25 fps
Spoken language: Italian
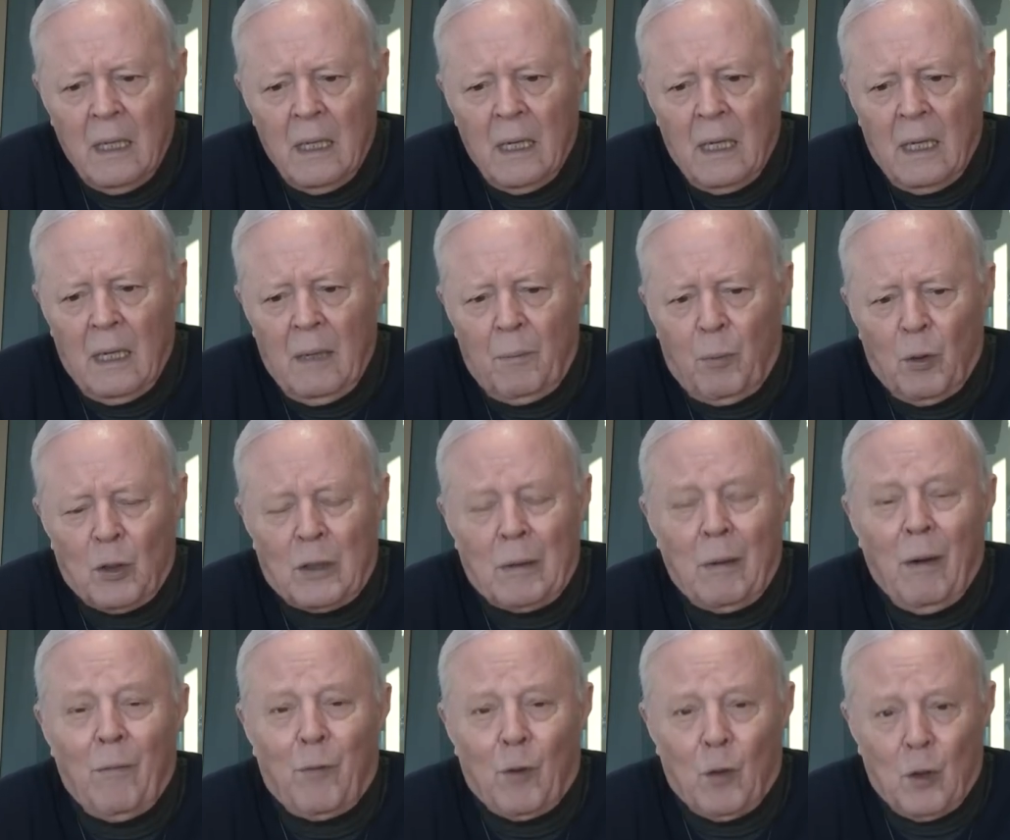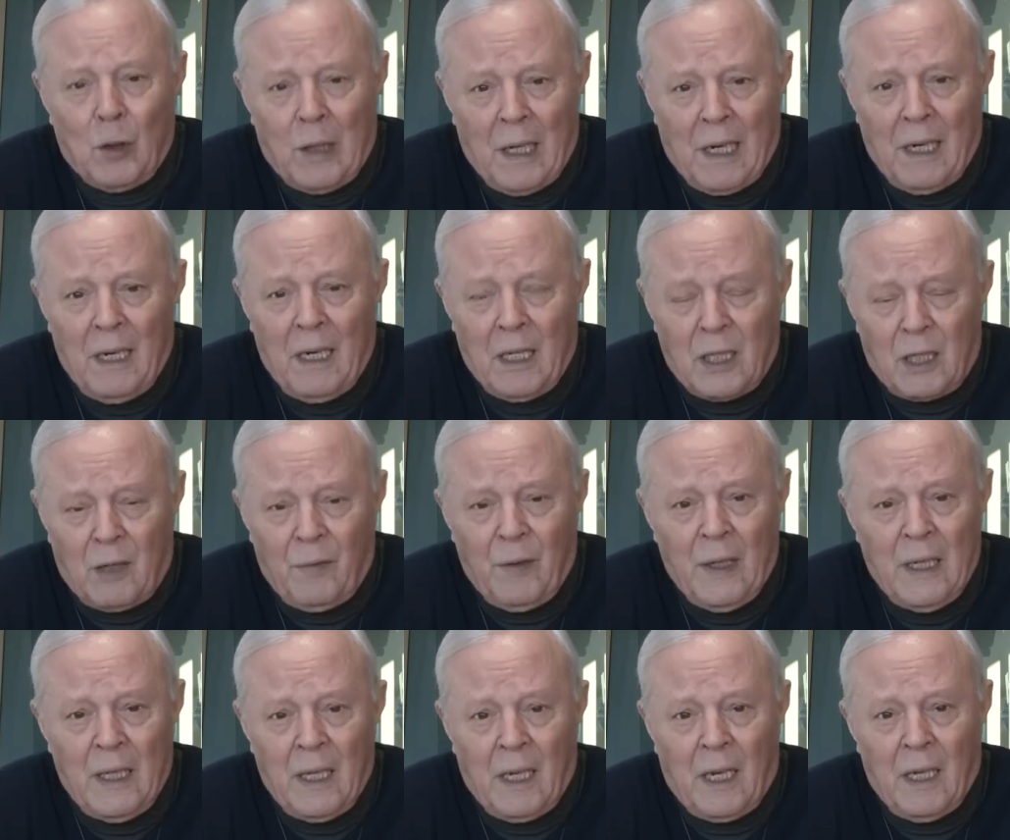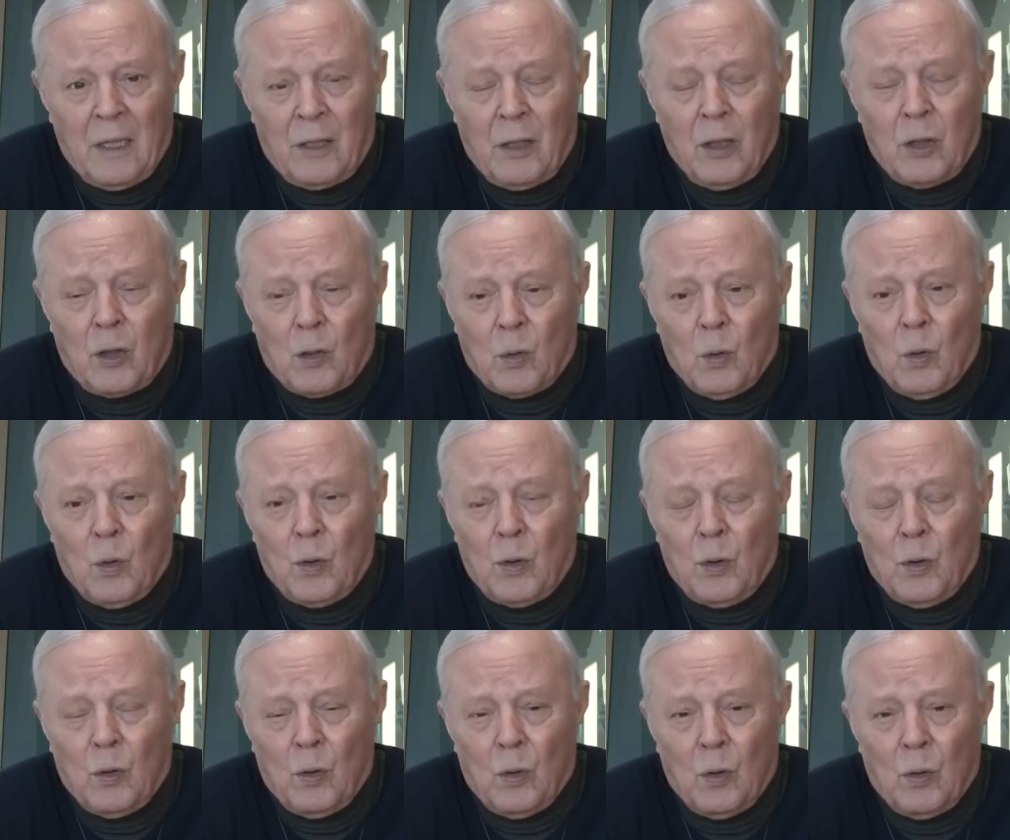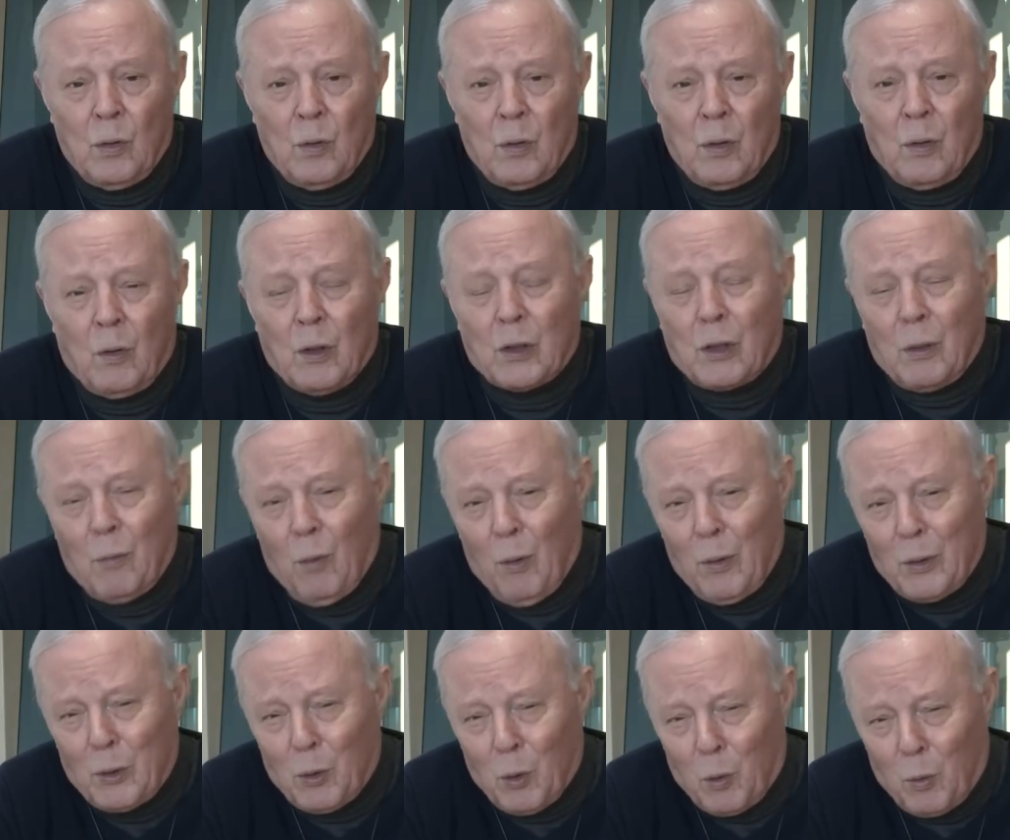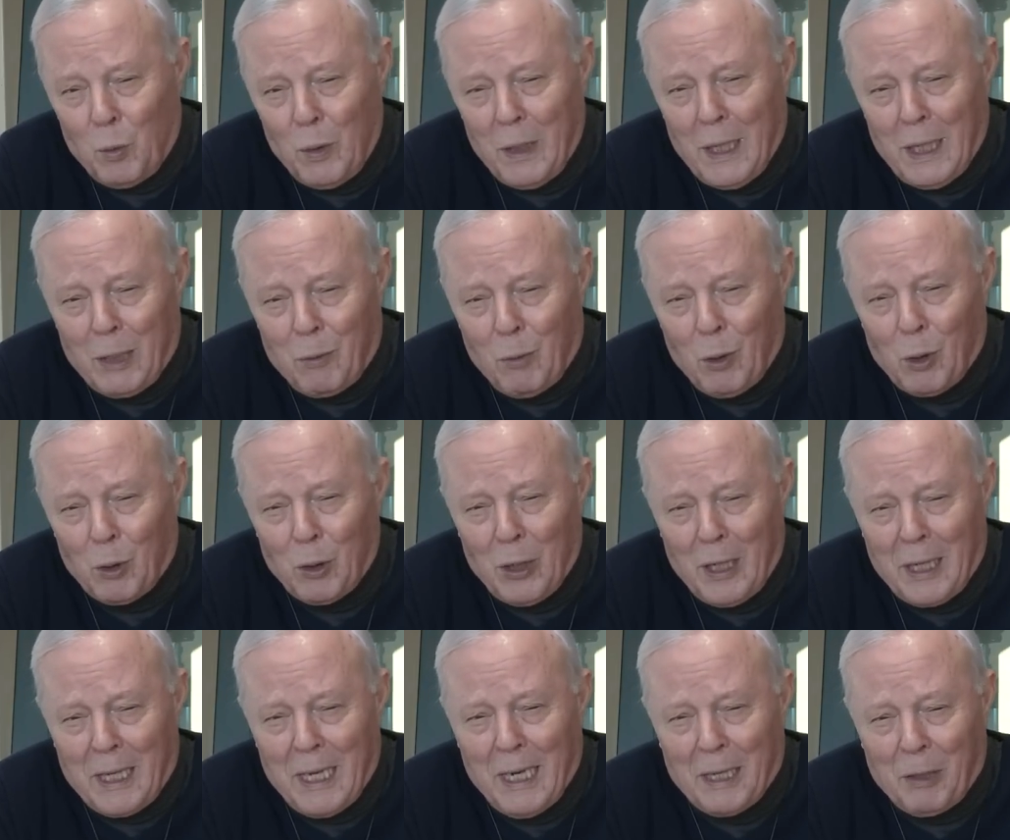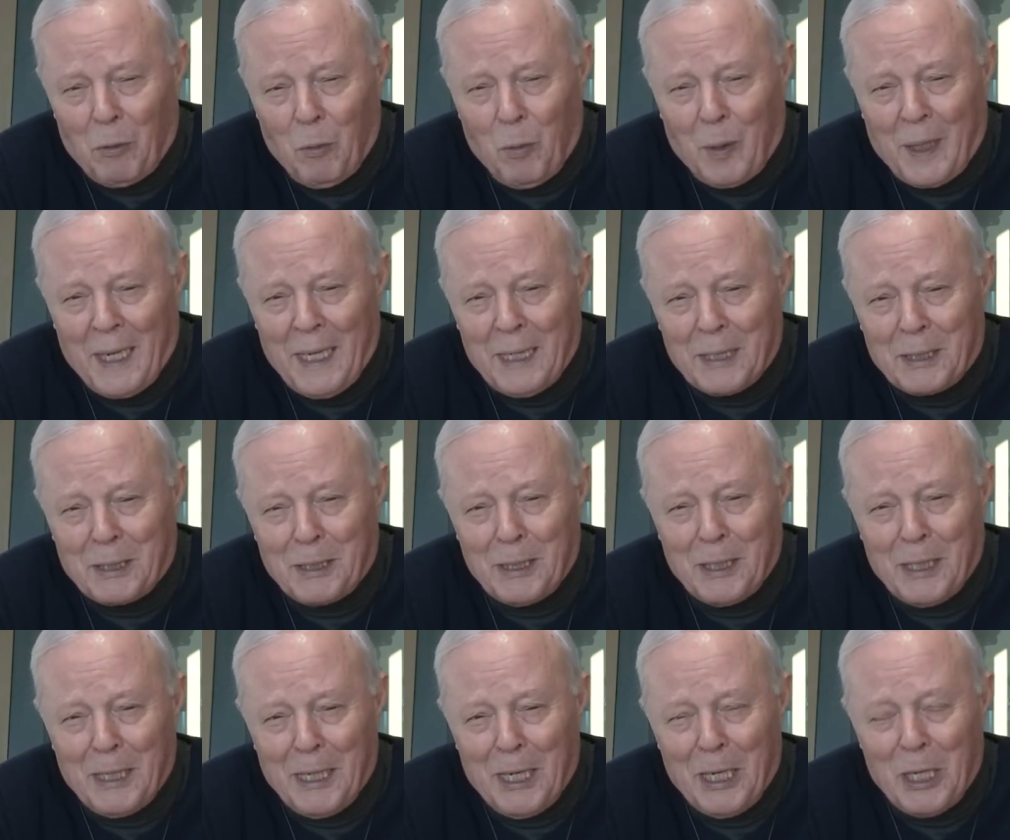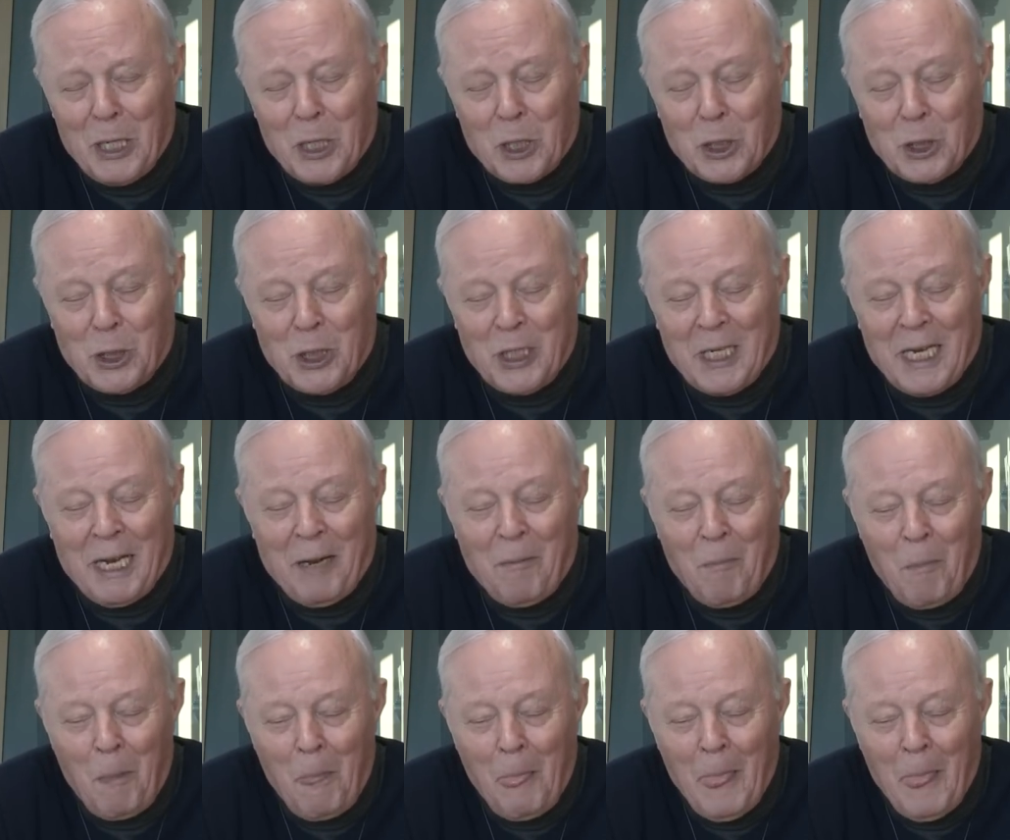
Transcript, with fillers: e possiamo affrontare le sfide che ci sono in questo momento qui, è quello del caro prezzi dell'energia